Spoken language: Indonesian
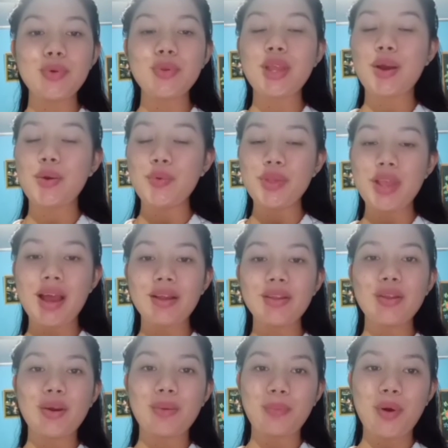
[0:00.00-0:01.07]

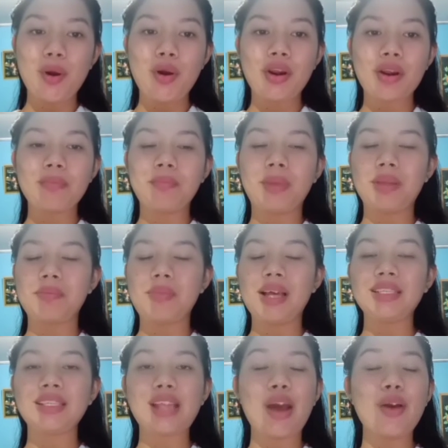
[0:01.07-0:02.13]
Undang-Undang Nomor 14
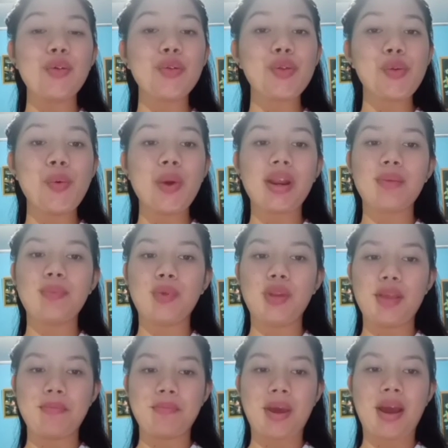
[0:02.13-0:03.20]
Tahun
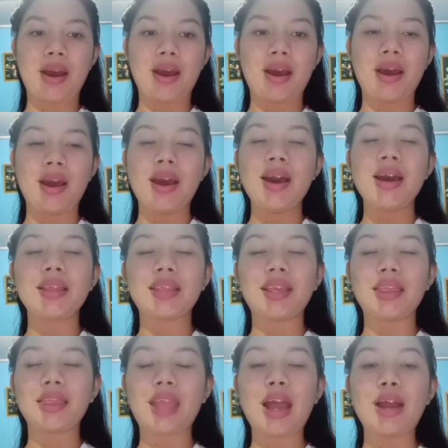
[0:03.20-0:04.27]
2005
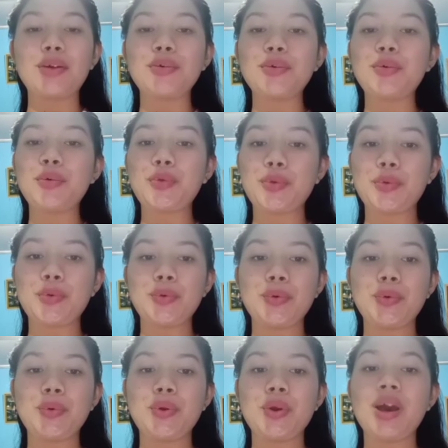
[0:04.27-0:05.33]
tentang
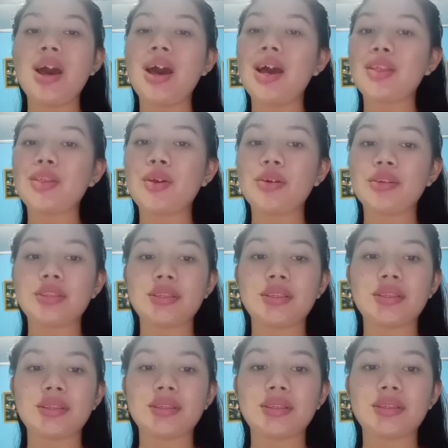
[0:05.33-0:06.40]
guru dos,
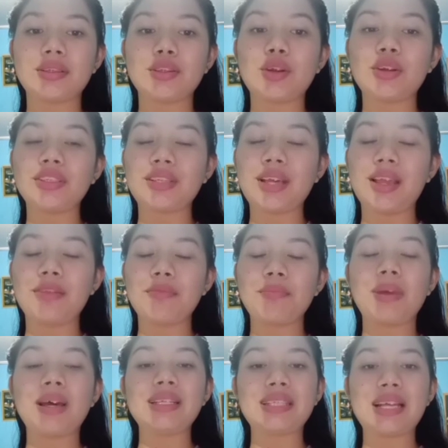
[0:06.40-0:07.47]
dosen
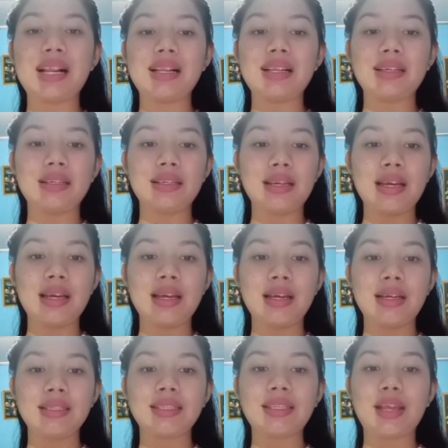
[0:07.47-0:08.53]
pasal
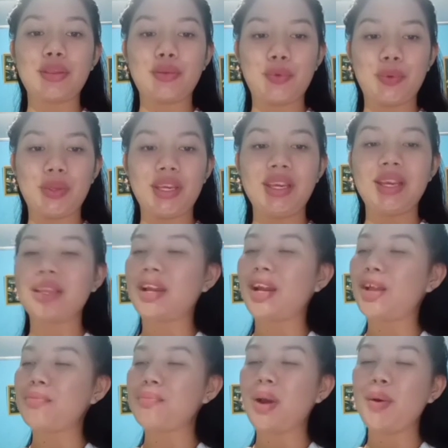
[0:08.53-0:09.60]
1
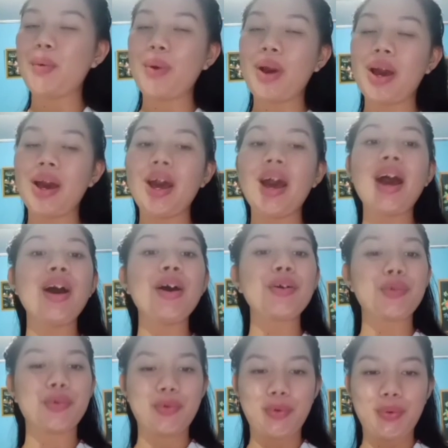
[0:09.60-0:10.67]
dinyatakan bahwa
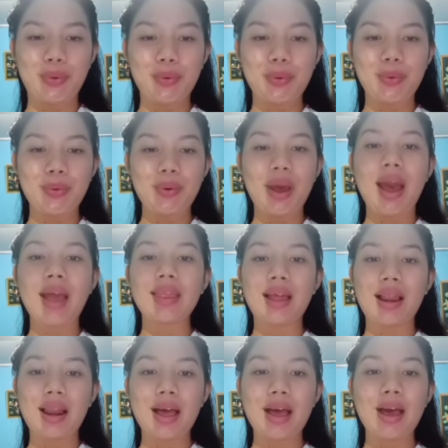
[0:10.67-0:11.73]
guru
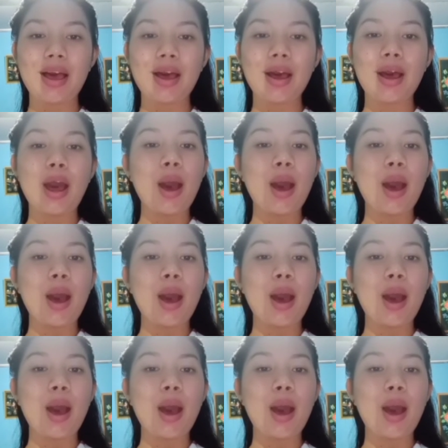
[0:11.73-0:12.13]
adalah